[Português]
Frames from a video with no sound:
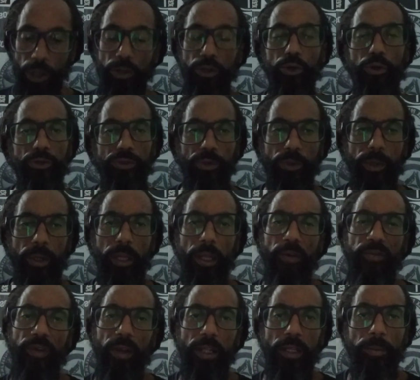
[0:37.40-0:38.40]
E hoje eu
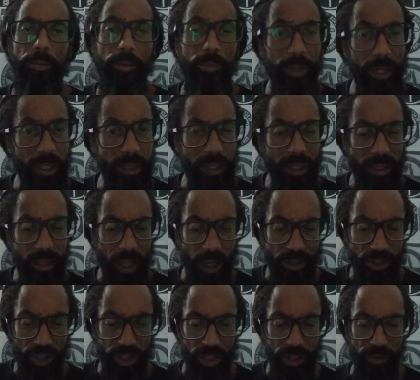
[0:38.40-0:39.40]
queria falar da primeira
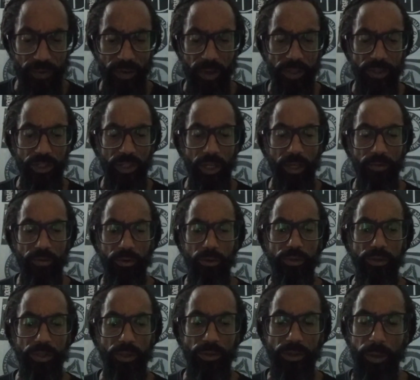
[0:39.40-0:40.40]
tentativa de
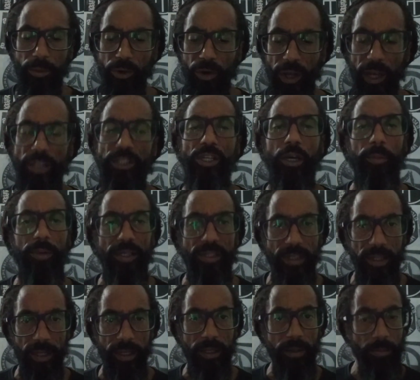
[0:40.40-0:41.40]
Revolução Democrática
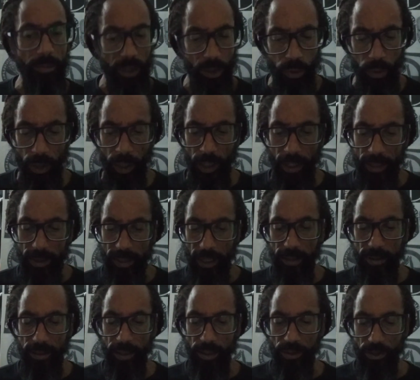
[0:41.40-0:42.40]
Brasileira em
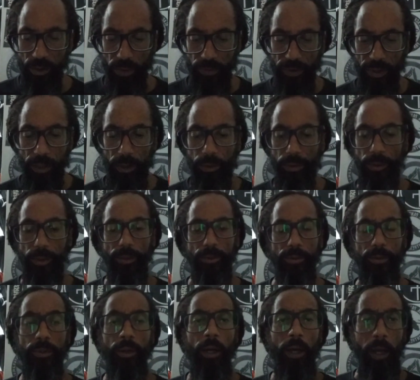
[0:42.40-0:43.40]
1798.
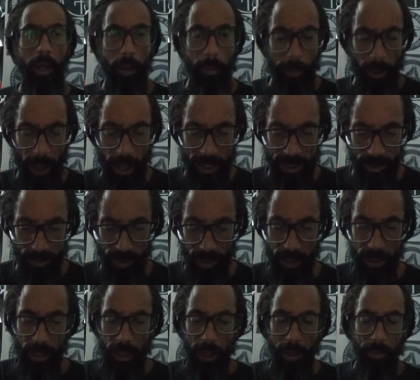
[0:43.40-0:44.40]

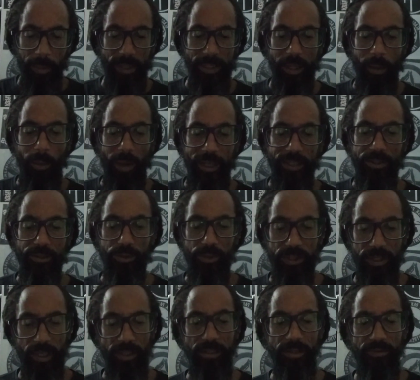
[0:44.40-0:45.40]
Pasmem, mas há mais de
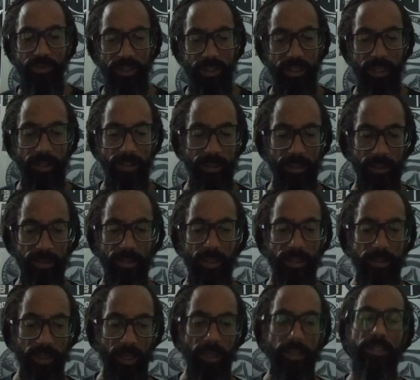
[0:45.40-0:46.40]
226 anos
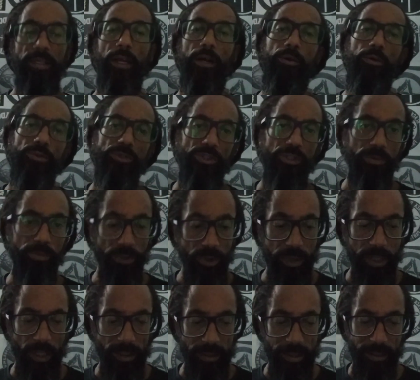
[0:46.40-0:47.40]
atrás, em agosto de
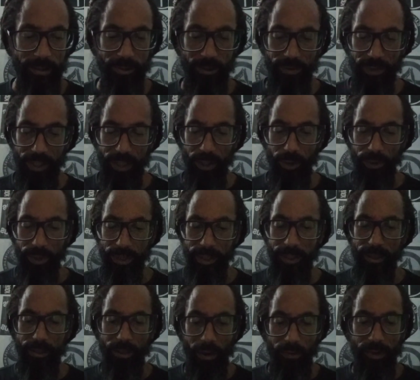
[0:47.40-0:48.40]

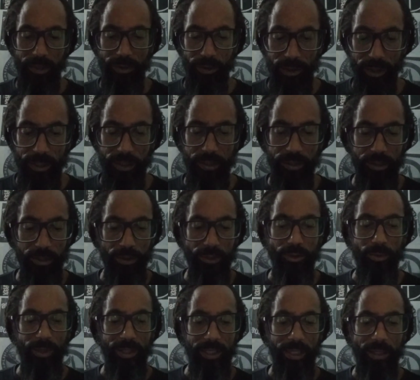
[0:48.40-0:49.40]
1798, em Salvador,
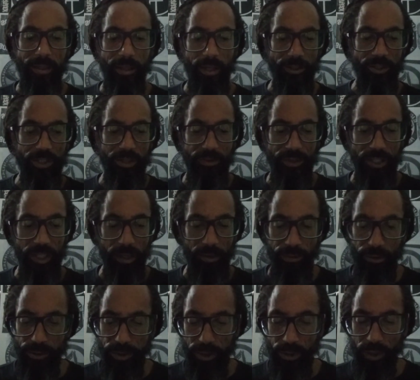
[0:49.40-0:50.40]
iniciou-se uma tentativa de
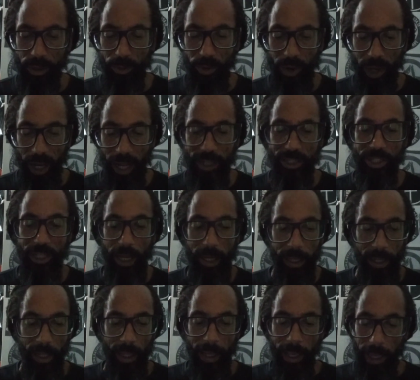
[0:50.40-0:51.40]
revolução democrática
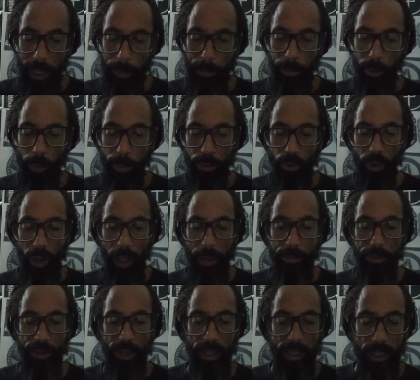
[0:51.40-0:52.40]
e popular
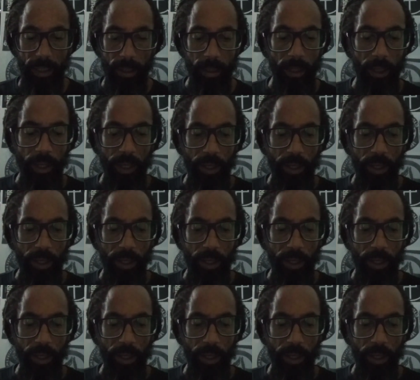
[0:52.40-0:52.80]
por aqui